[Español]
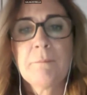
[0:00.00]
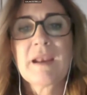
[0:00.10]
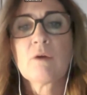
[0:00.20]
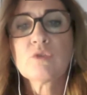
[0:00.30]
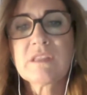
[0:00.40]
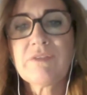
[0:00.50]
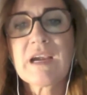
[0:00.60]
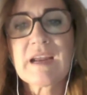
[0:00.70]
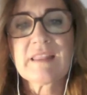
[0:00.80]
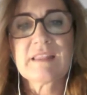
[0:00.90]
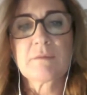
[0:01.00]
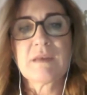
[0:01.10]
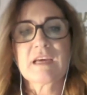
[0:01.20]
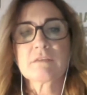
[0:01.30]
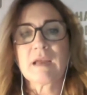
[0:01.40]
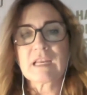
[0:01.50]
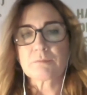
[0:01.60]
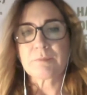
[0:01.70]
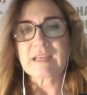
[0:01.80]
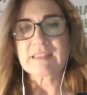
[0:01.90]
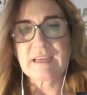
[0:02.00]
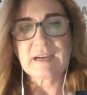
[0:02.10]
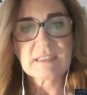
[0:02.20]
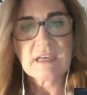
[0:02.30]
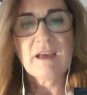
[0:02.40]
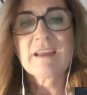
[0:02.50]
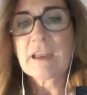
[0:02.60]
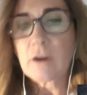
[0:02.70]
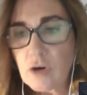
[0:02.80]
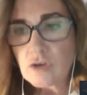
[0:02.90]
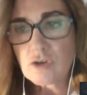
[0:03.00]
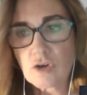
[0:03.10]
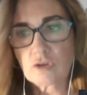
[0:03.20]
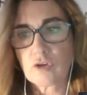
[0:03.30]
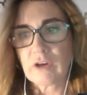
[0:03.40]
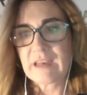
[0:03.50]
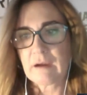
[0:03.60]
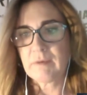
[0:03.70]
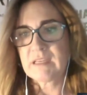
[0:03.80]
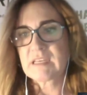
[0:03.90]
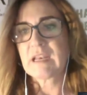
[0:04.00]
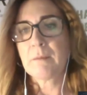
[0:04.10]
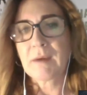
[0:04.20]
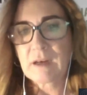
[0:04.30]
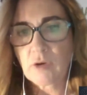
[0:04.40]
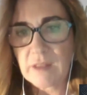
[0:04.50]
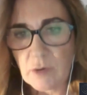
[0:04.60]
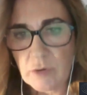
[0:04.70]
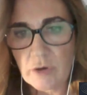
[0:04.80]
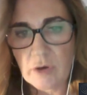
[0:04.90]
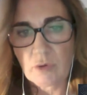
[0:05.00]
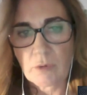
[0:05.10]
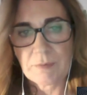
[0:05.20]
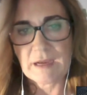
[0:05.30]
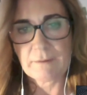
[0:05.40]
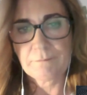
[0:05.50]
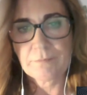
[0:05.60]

para justificar determinadas malas prácticas que no son tolerables en el marco de la Unión Europea.